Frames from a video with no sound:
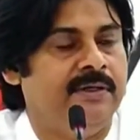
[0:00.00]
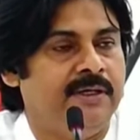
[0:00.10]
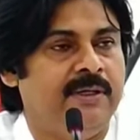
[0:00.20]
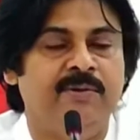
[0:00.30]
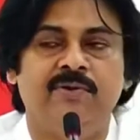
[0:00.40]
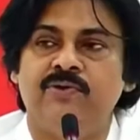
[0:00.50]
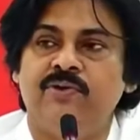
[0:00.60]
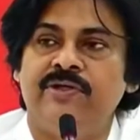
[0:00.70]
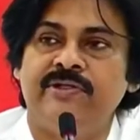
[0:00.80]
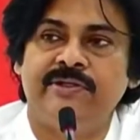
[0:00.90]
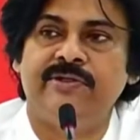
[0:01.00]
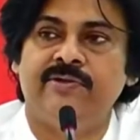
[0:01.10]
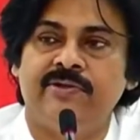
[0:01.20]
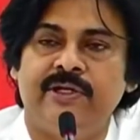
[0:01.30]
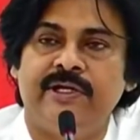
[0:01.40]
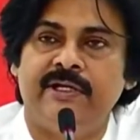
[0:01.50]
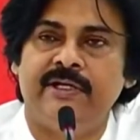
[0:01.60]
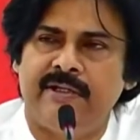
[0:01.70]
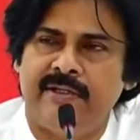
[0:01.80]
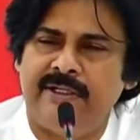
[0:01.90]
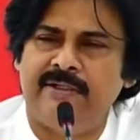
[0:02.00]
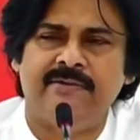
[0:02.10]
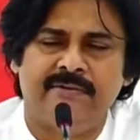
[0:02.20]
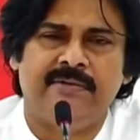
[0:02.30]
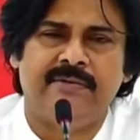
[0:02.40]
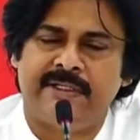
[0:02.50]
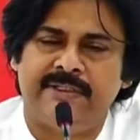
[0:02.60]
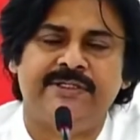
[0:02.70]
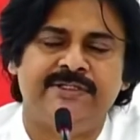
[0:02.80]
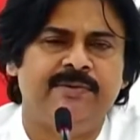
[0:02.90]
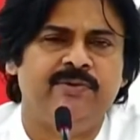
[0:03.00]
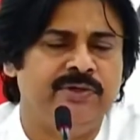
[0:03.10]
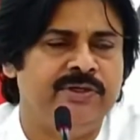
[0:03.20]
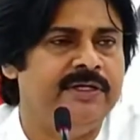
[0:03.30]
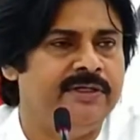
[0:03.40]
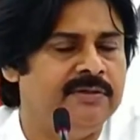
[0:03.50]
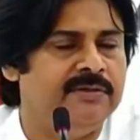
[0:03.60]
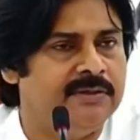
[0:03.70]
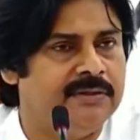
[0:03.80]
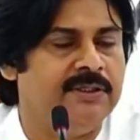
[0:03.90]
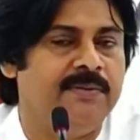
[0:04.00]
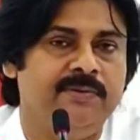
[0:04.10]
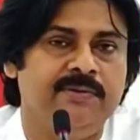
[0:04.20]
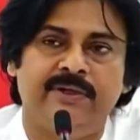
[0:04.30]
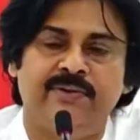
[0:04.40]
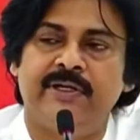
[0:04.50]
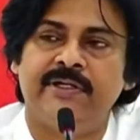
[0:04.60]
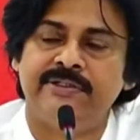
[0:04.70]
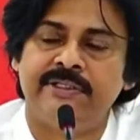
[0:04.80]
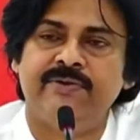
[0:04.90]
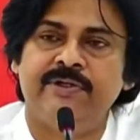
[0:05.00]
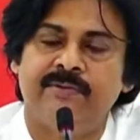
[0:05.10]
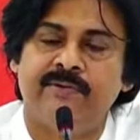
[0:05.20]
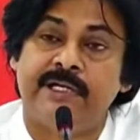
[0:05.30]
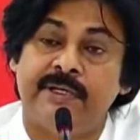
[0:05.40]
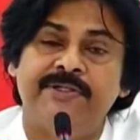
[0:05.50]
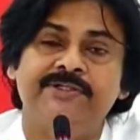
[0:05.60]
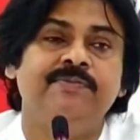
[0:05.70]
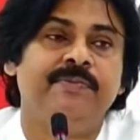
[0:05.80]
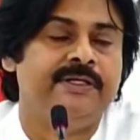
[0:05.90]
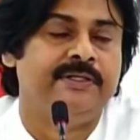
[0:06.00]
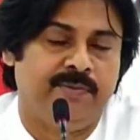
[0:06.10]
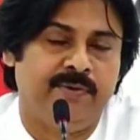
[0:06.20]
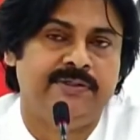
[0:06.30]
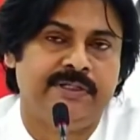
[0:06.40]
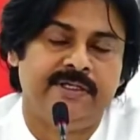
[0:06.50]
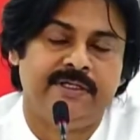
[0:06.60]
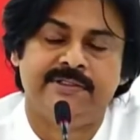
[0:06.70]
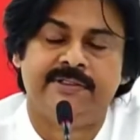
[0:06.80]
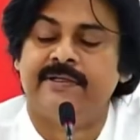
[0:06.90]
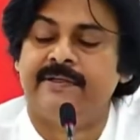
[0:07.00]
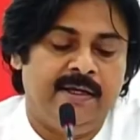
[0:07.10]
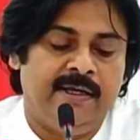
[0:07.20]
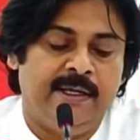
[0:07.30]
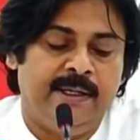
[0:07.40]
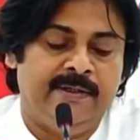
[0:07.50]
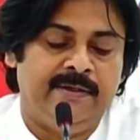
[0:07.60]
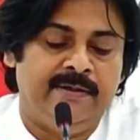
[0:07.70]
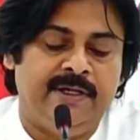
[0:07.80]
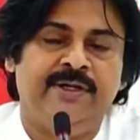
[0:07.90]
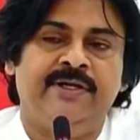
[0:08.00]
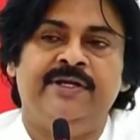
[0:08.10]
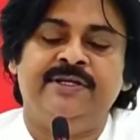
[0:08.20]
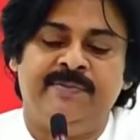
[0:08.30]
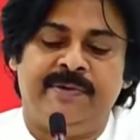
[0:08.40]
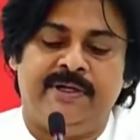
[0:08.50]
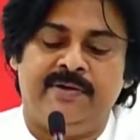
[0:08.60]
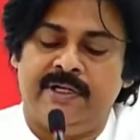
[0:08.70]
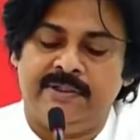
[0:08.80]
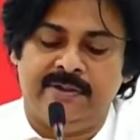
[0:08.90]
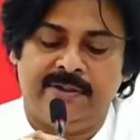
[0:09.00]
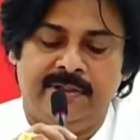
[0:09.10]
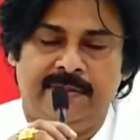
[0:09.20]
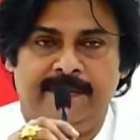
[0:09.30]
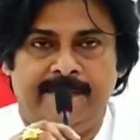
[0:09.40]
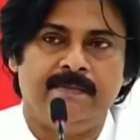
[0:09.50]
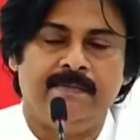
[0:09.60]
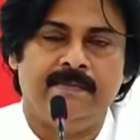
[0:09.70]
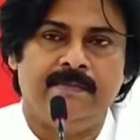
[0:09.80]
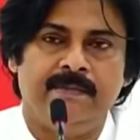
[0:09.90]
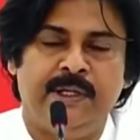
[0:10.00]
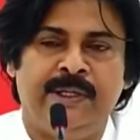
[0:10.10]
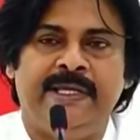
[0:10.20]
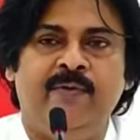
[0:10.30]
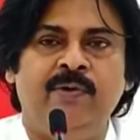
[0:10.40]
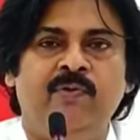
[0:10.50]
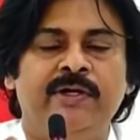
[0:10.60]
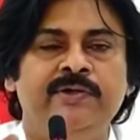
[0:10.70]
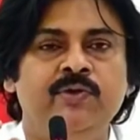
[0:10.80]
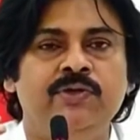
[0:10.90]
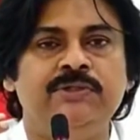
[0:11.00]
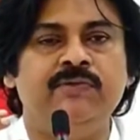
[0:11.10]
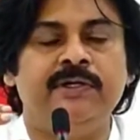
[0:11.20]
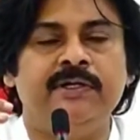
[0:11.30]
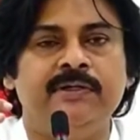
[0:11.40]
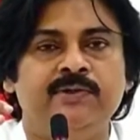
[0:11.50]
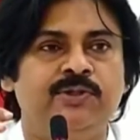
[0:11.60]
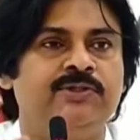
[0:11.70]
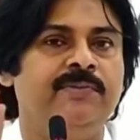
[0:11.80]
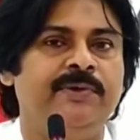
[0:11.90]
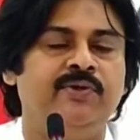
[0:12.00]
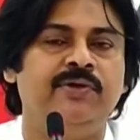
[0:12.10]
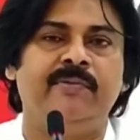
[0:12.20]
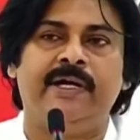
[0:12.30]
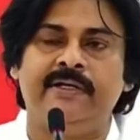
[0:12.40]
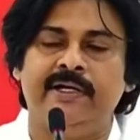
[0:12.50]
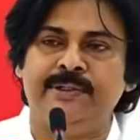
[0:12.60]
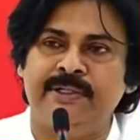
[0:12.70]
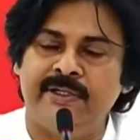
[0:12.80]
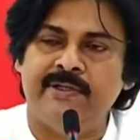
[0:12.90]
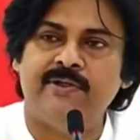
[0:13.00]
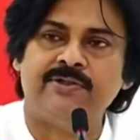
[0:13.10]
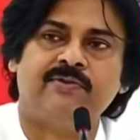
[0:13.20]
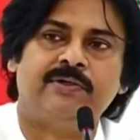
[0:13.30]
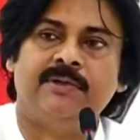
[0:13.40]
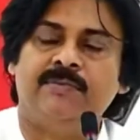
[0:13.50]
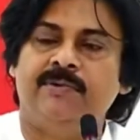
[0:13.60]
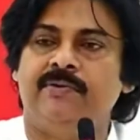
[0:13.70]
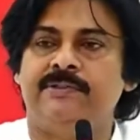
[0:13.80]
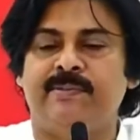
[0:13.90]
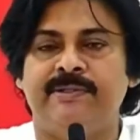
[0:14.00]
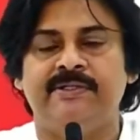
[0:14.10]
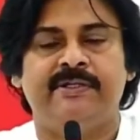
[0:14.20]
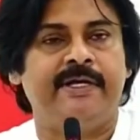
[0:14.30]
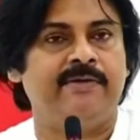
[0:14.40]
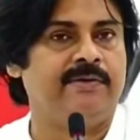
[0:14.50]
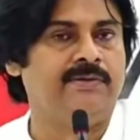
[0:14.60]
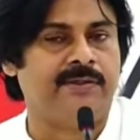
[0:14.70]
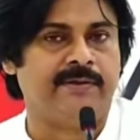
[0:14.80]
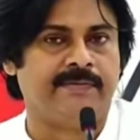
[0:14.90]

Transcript: అబౌవ్ ట్వంటీ త్రీ ట్వంటీ ఎయిట్ ఎగ్జాక్ట్ చెప్పండి ట్వంటీ ఎయిట్ దాదాపు ఇరవై ఆరు నుంచి ఇరవై ఏడు ఒక టెన్ పర్సెంట్ పెరిగింది పోయిన దానికి ఈసారికి నేను నేనేం చెప్పానంటే వాళ్ళందరికీ నేను కేవలం ఒక నియోజకవర్గం దృష్టిలో పెట్టుకొని మాట్లాడితే నేను నియోజకవర్గపు సంబంధించిన నాయకుడు అవుతాను